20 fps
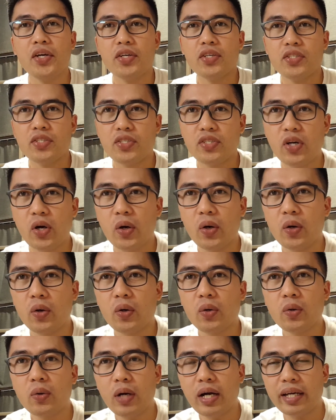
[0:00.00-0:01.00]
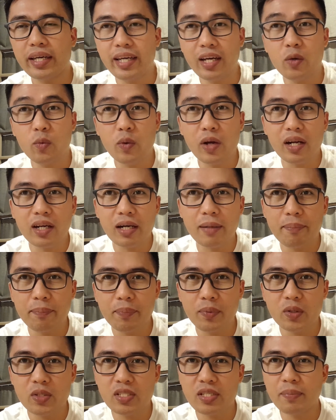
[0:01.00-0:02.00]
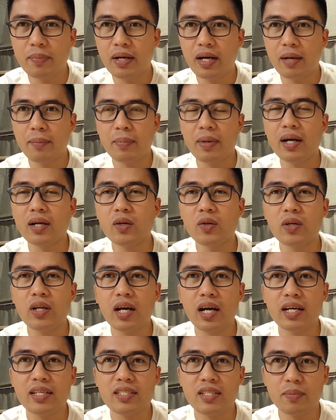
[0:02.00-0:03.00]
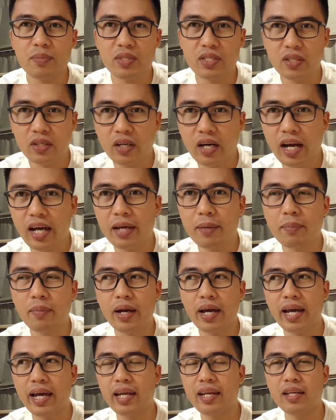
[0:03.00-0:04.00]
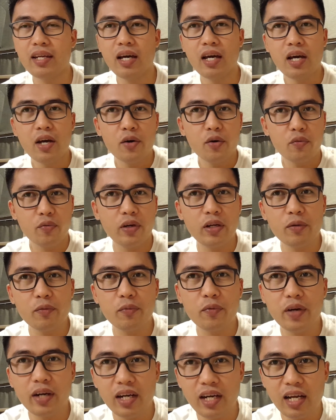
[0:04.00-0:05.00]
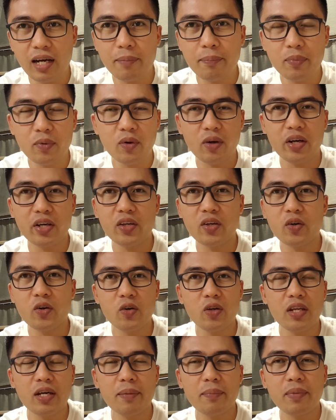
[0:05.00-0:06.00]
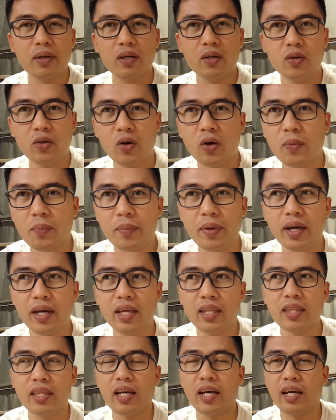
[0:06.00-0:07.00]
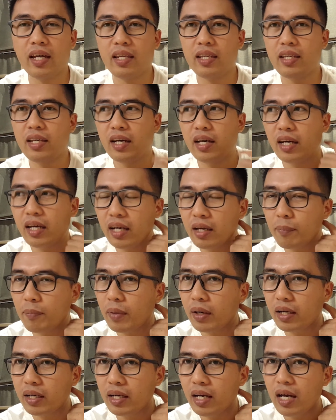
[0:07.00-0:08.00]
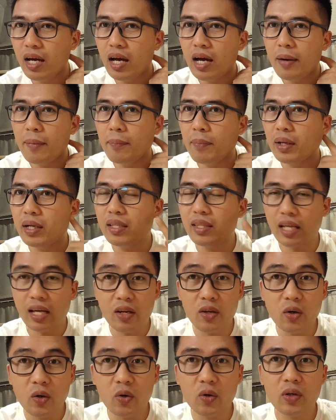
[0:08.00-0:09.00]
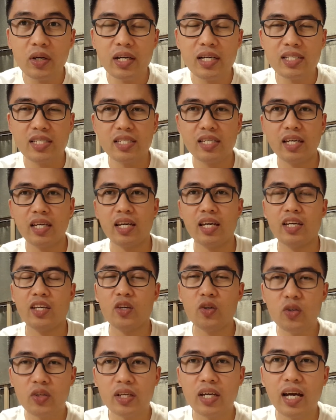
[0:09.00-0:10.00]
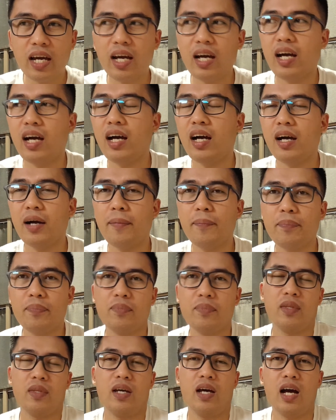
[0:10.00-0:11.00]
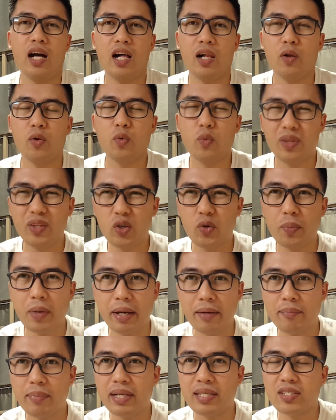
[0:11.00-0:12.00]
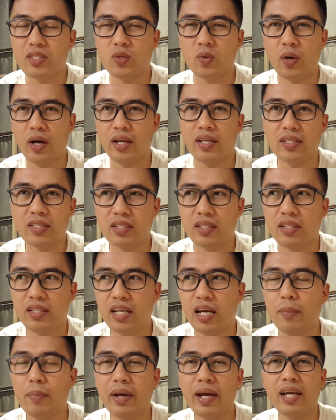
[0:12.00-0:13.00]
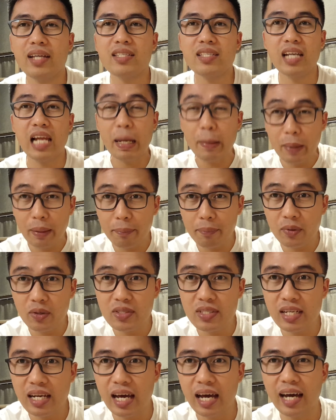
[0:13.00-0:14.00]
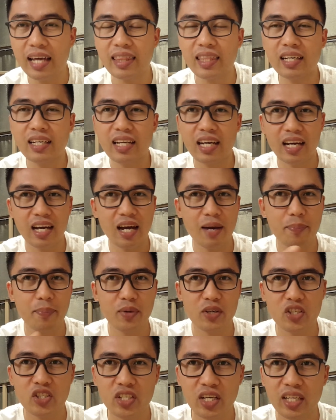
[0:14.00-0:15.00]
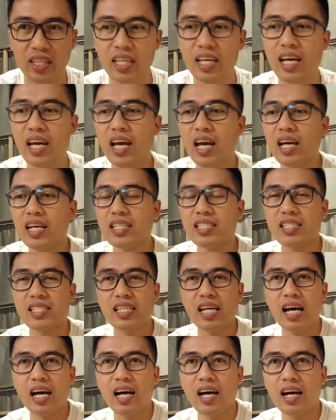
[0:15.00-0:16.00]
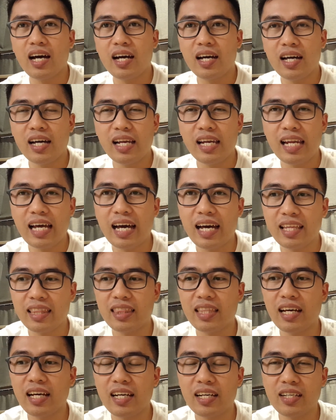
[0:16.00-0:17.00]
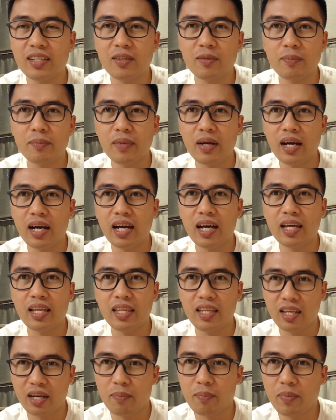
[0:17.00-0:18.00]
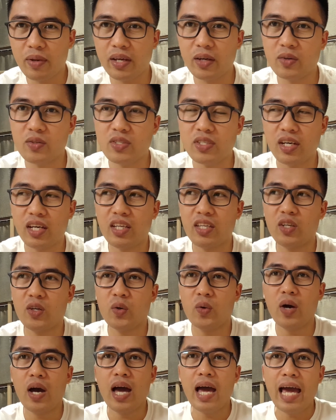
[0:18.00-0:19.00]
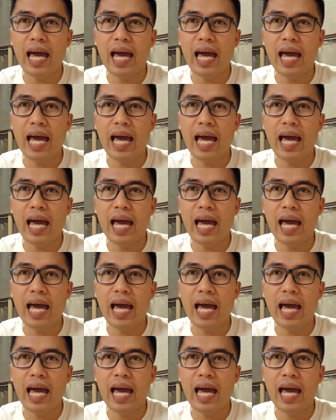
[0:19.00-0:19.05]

So, again, welcome po sa mga bagong nakasubscribe and feel free lang po kayo na mag-comment and mag magtanong kasi yun nga uh, I'll do my best to answer them. And salamat po sa lahat ng naka-appreciate sa lahat ng mga nireply ko sa inyo.